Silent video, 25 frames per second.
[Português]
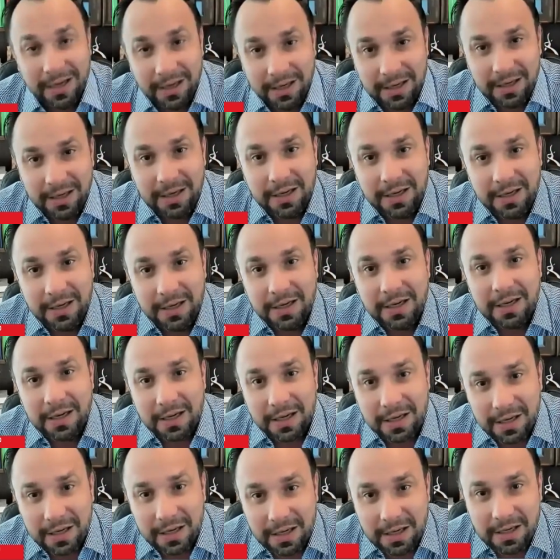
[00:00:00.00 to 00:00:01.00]

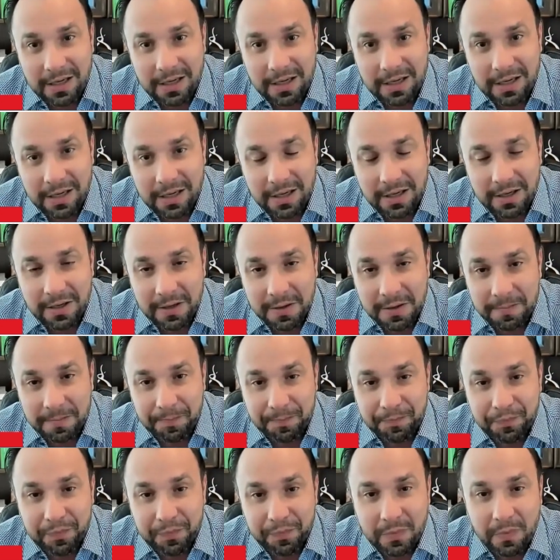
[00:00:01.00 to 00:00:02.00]
e, são os e, próprios
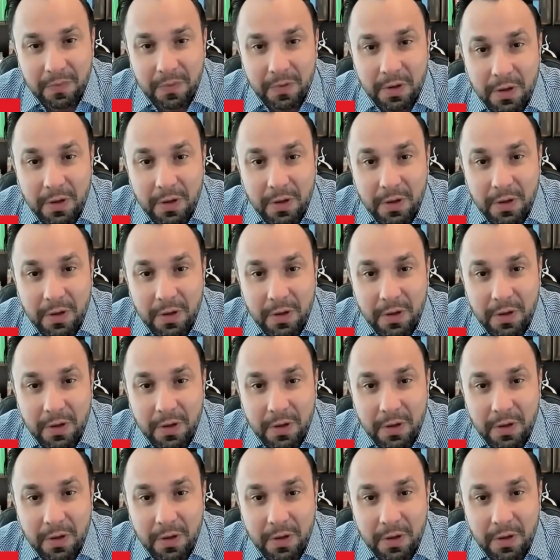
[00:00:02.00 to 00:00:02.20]
chineses.